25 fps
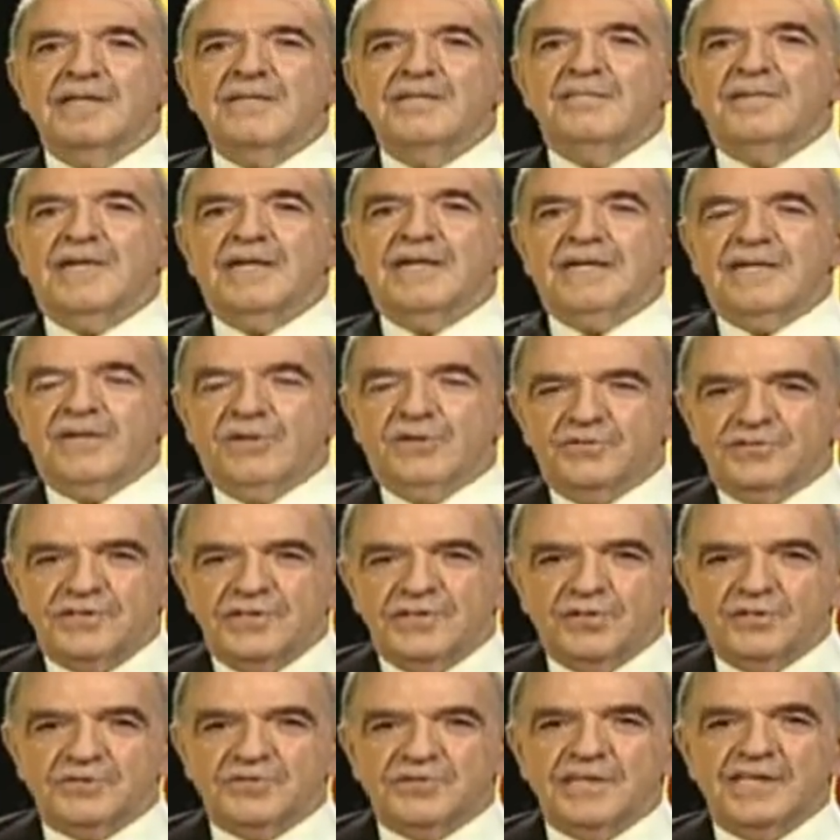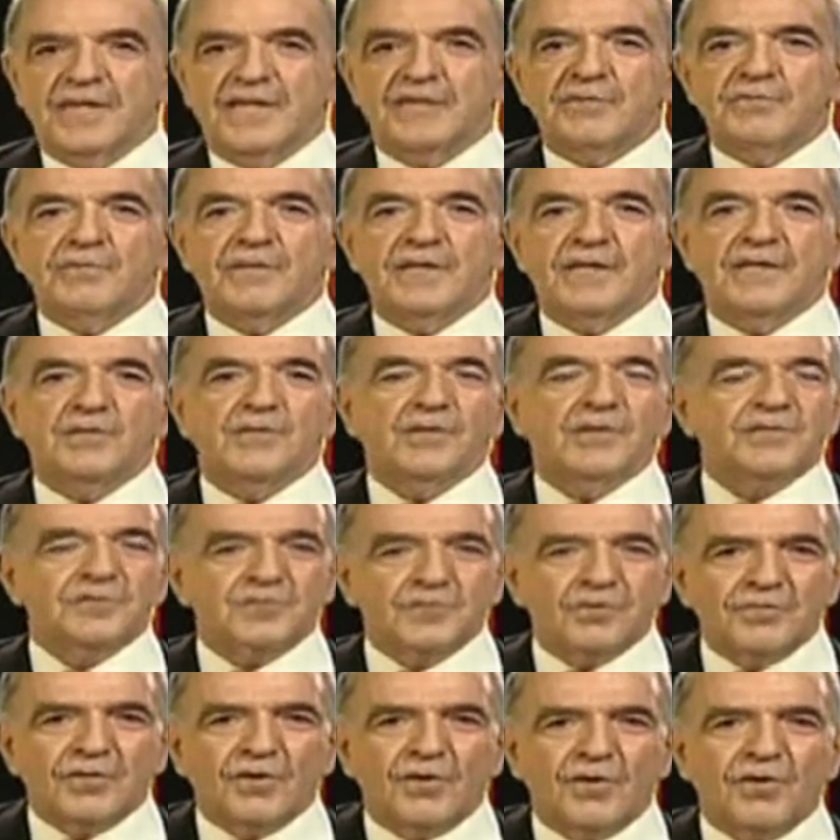para que los chicos tengan una
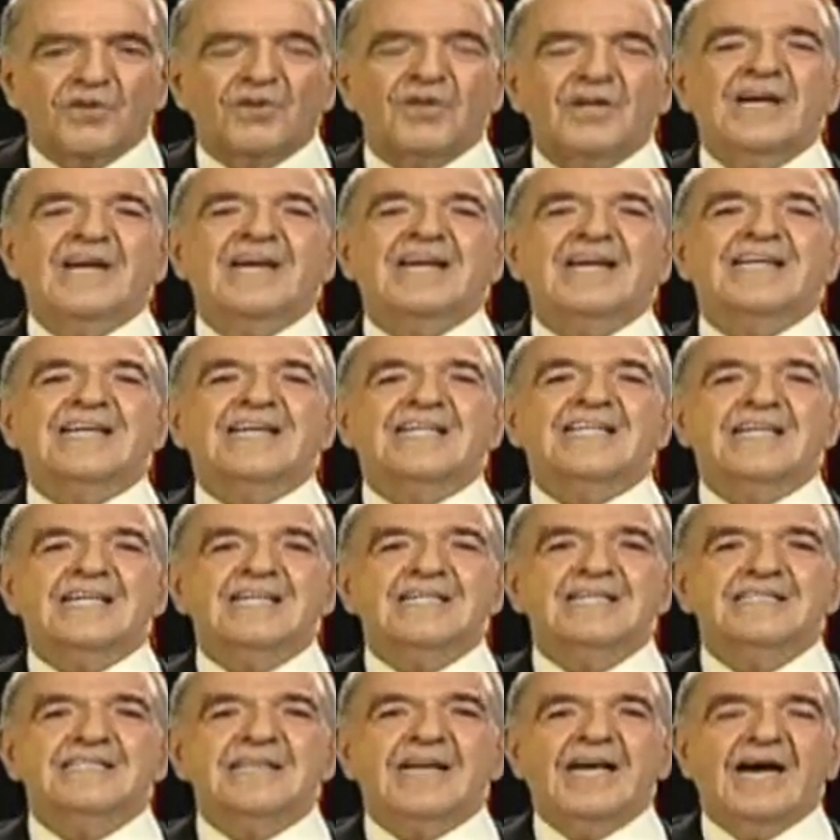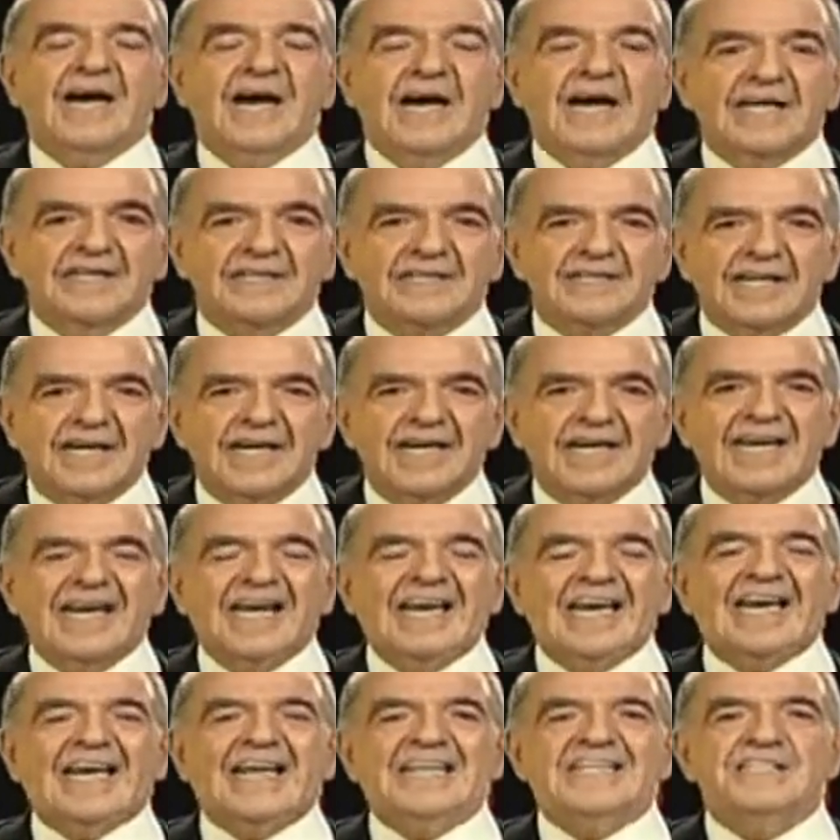educación mejor, que realiza ADRA,
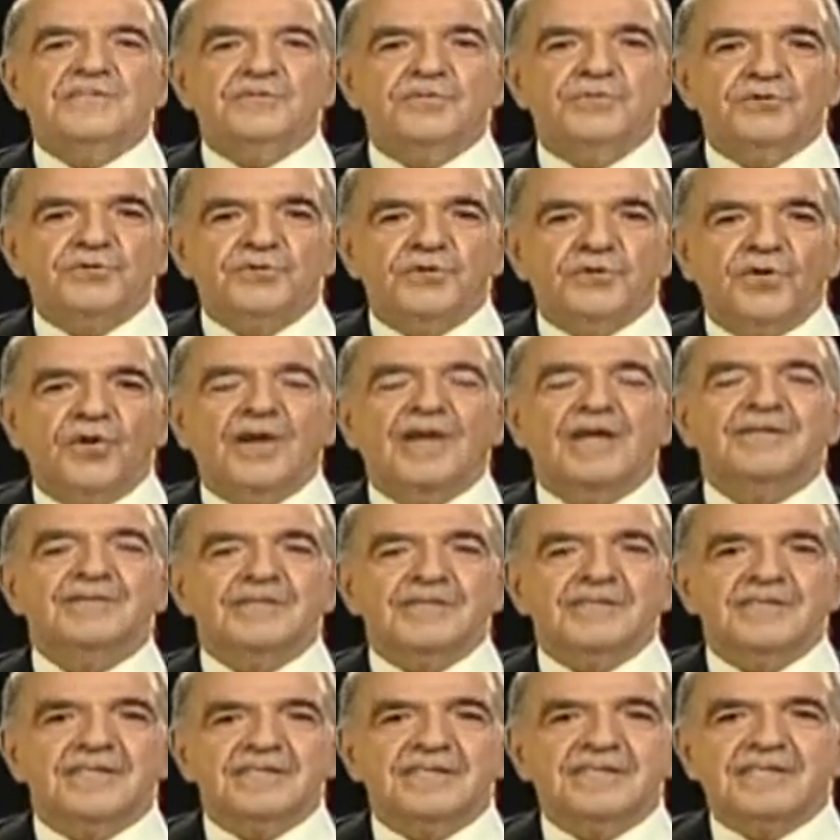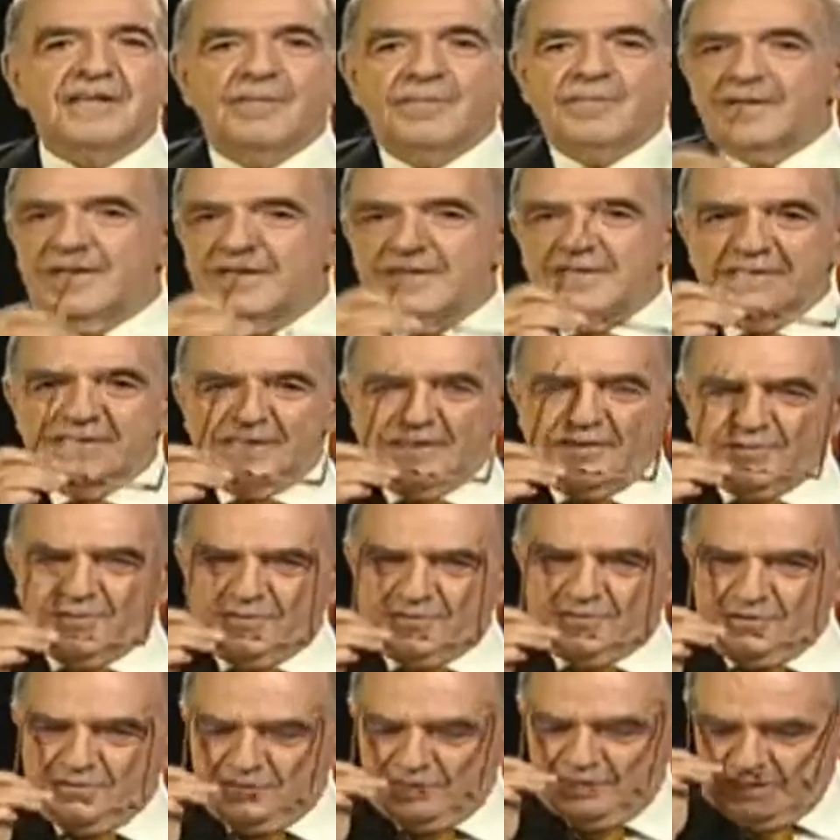la institución adventista para el
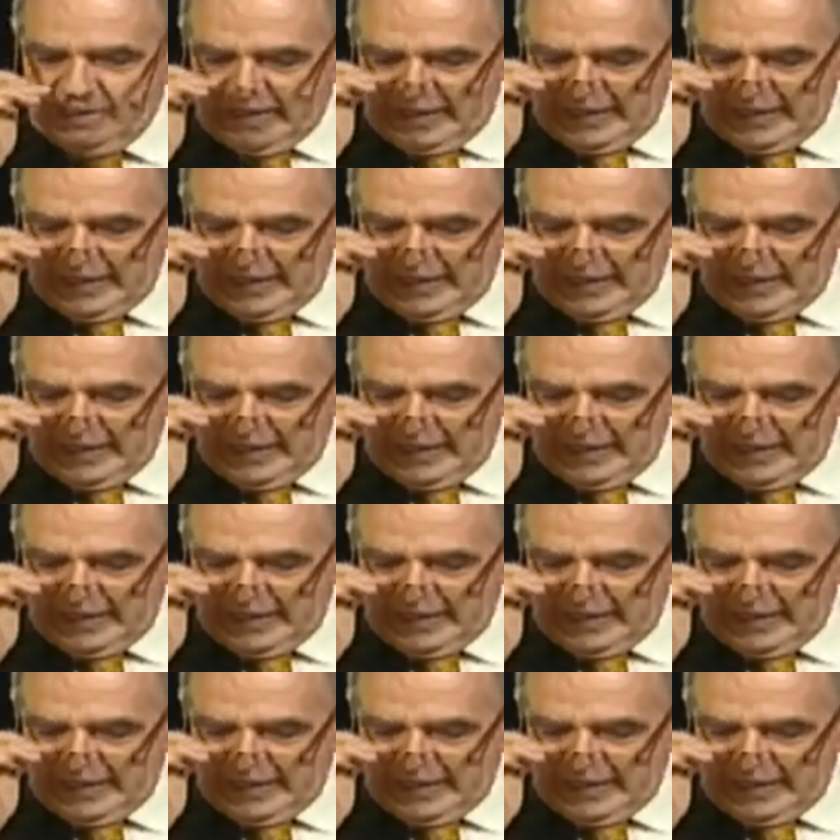desarrollo.